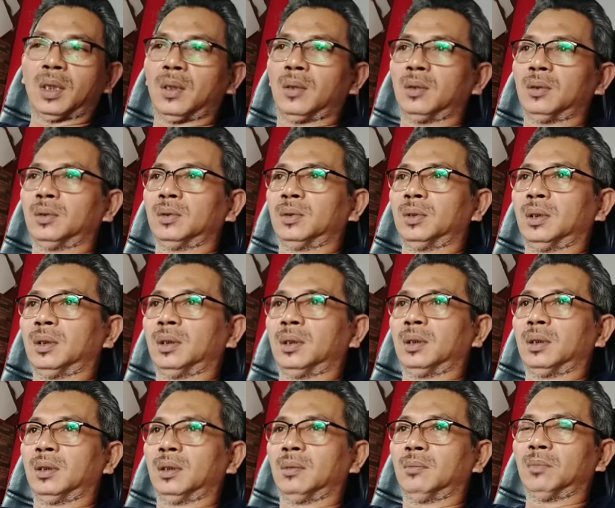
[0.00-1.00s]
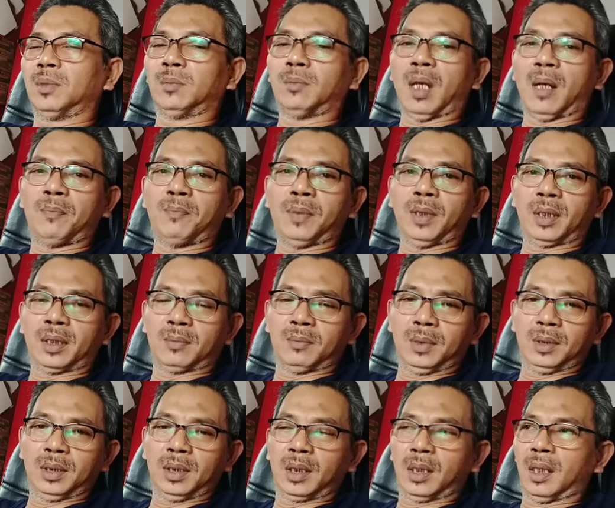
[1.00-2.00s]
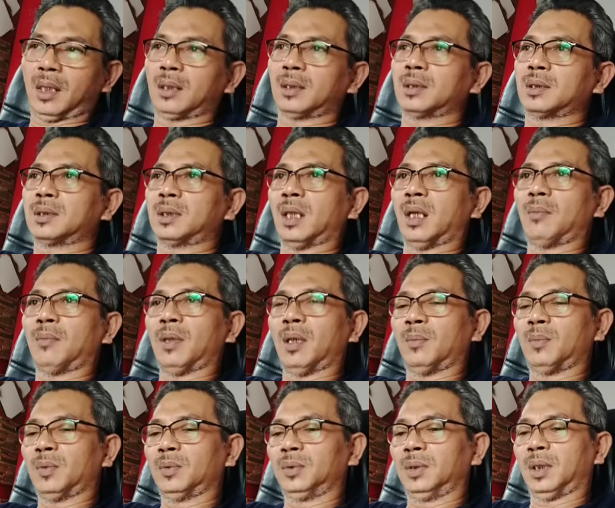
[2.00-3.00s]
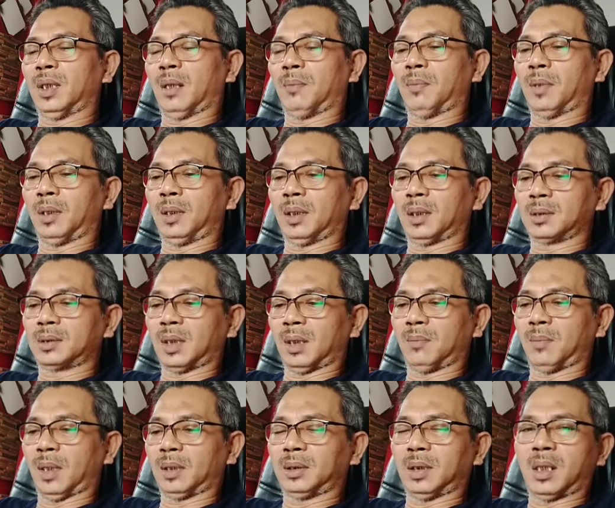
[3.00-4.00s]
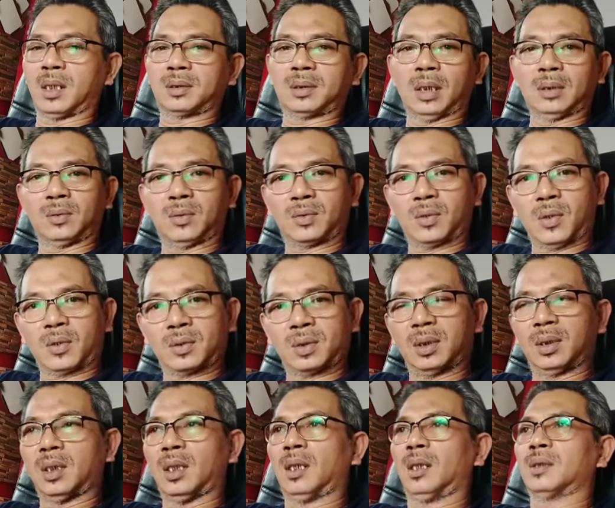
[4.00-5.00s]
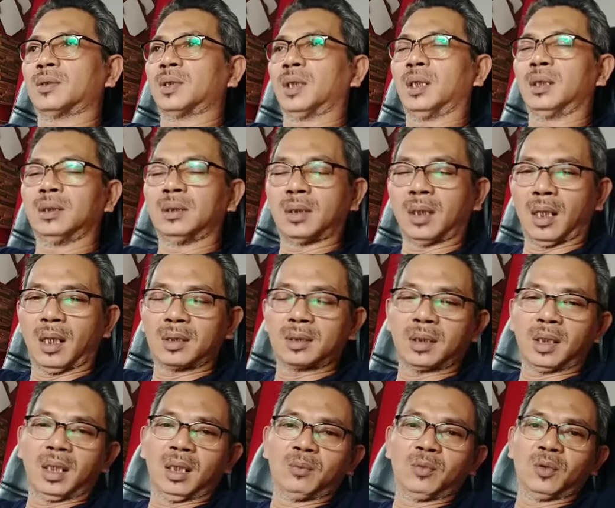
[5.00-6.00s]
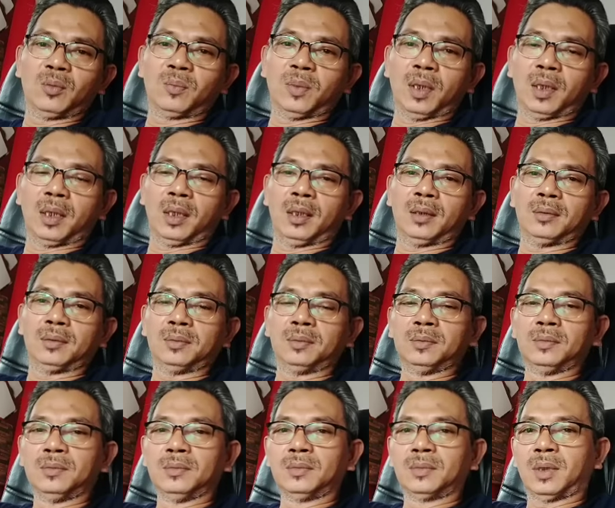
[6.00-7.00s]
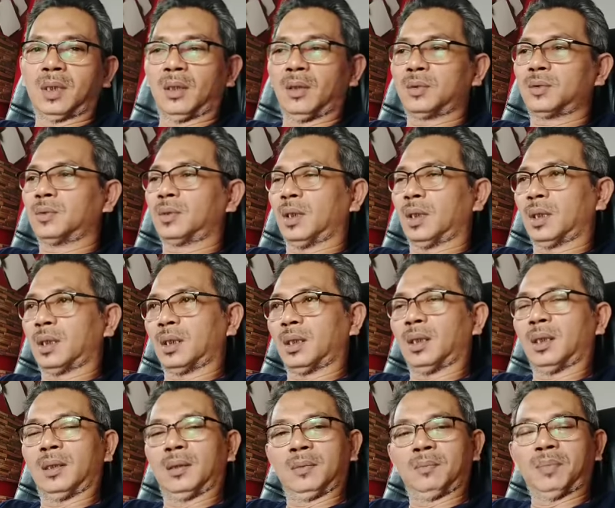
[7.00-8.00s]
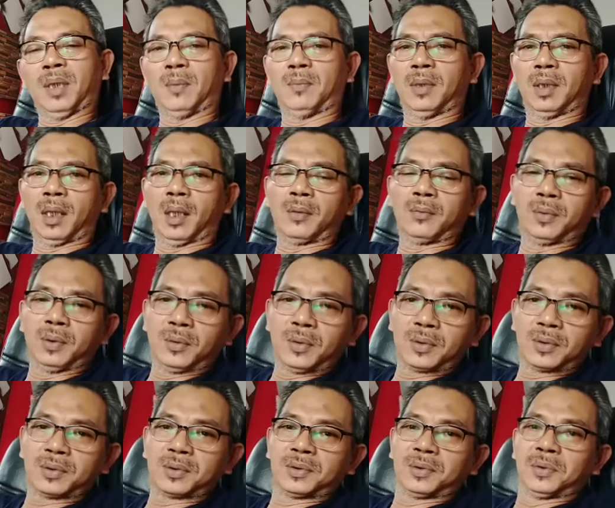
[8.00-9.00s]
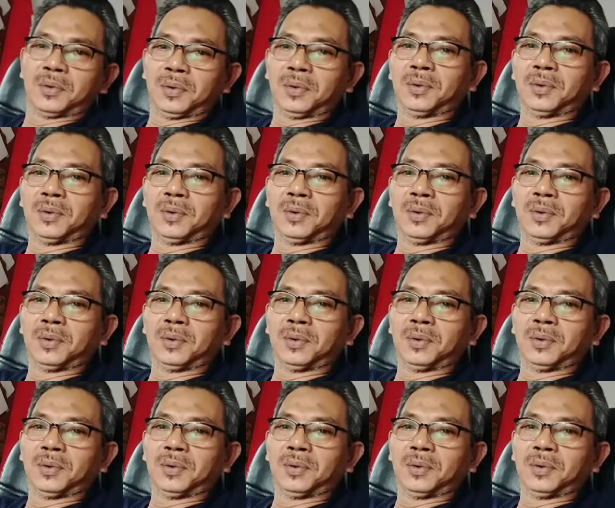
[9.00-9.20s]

kalau eh, memapar, menyerang siapapun, tidak pandang jabatan, status sosial, jenderal sekalipun, bahkan kalau sudah kena paparan virus